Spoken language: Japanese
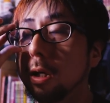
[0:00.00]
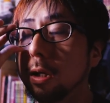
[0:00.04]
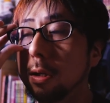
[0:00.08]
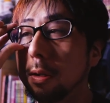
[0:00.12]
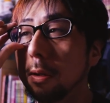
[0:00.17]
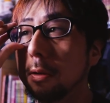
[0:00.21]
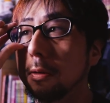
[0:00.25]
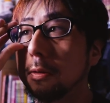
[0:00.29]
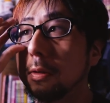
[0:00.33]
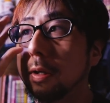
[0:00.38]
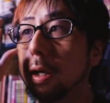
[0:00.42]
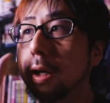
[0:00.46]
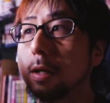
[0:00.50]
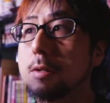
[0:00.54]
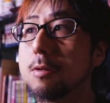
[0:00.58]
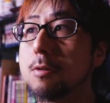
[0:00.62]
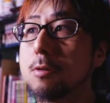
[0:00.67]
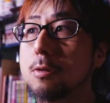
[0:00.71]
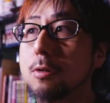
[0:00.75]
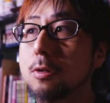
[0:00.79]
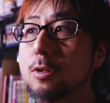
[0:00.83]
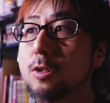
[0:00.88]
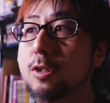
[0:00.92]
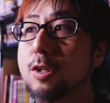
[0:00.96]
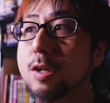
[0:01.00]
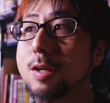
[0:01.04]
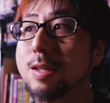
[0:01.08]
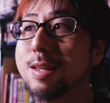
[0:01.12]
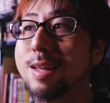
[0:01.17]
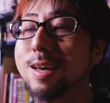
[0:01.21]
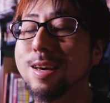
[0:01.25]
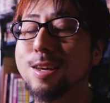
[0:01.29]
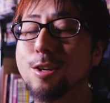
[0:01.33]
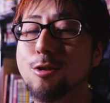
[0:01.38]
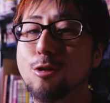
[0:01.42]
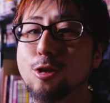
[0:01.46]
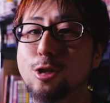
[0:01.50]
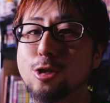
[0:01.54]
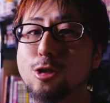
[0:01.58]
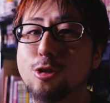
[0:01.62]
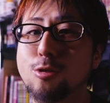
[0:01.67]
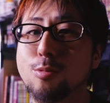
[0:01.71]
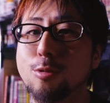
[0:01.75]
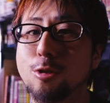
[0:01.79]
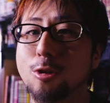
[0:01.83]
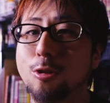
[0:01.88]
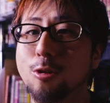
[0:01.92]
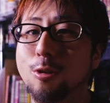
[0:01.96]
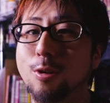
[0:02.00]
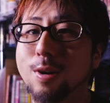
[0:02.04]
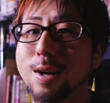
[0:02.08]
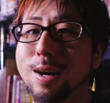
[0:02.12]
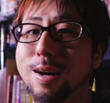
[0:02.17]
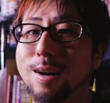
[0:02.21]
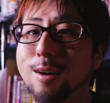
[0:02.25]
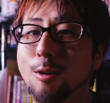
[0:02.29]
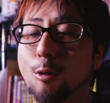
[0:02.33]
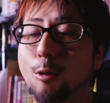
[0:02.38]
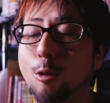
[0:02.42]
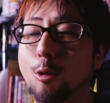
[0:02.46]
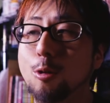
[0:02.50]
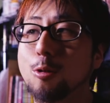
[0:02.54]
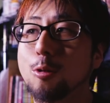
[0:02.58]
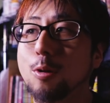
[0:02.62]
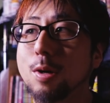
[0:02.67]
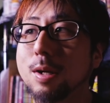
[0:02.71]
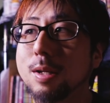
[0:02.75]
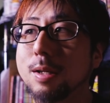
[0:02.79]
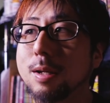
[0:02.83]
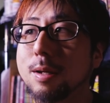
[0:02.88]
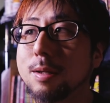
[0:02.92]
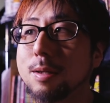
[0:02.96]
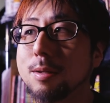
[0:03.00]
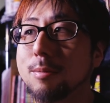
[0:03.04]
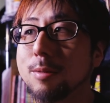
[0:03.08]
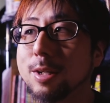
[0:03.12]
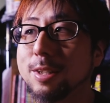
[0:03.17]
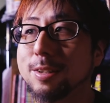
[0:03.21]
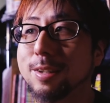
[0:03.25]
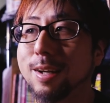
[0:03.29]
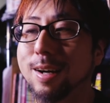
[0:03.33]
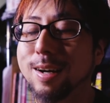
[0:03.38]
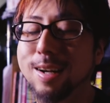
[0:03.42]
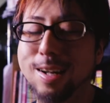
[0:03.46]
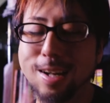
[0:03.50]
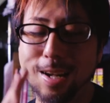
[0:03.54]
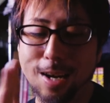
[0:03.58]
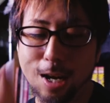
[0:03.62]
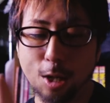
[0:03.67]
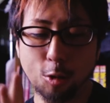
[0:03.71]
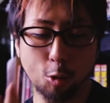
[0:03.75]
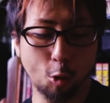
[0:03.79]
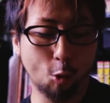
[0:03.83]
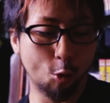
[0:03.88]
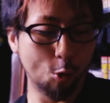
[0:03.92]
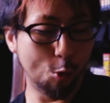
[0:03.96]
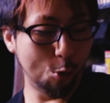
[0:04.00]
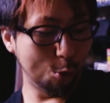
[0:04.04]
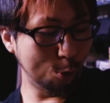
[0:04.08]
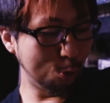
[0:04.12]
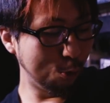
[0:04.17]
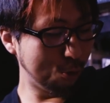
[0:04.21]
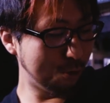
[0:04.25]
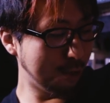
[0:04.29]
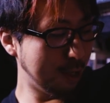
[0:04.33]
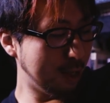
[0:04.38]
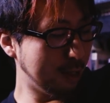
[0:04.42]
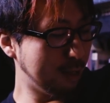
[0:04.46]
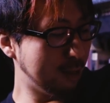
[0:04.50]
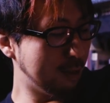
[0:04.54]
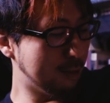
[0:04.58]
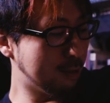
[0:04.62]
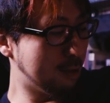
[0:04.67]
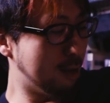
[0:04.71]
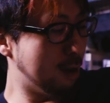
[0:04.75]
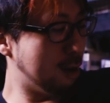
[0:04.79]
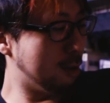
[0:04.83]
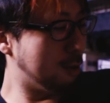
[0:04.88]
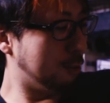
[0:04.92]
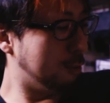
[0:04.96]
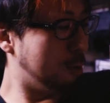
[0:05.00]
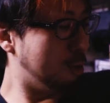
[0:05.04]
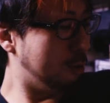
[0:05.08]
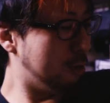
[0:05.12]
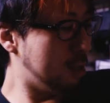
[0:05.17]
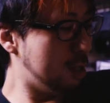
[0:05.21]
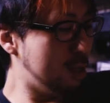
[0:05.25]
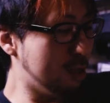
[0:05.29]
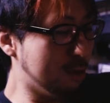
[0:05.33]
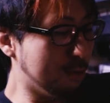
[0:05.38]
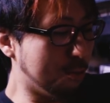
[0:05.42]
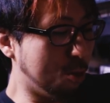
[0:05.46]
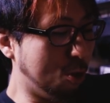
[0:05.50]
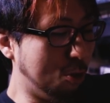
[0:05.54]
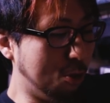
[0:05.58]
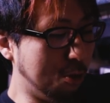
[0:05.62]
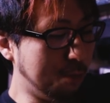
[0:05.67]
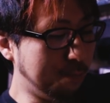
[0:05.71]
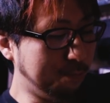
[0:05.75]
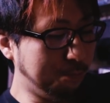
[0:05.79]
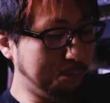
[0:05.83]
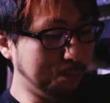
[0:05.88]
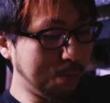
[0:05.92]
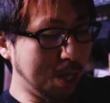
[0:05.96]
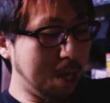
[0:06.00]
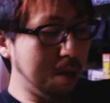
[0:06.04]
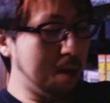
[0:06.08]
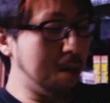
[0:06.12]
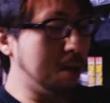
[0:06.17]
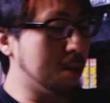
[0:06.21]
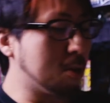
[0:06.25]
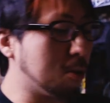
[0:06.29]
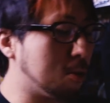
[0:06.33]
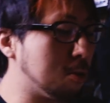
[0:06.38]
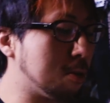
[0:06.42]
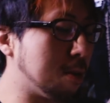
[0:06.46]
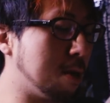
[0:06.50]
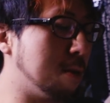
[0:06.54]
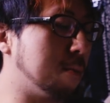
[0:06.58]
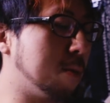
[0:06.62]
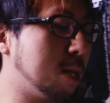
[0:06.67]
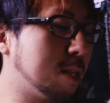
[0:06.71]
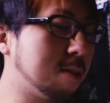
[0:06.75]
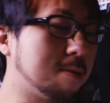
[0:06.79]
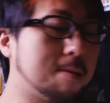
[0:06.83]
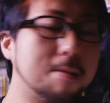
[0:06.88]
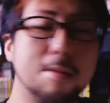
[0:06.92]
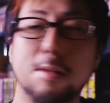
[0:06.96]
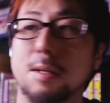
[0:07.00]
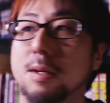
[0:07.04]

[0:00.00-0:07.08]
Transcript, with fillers: いろんな活動をしていて YouTube の方がおろそかになってましたあとご報告なんですけれどもいつもありがとうございます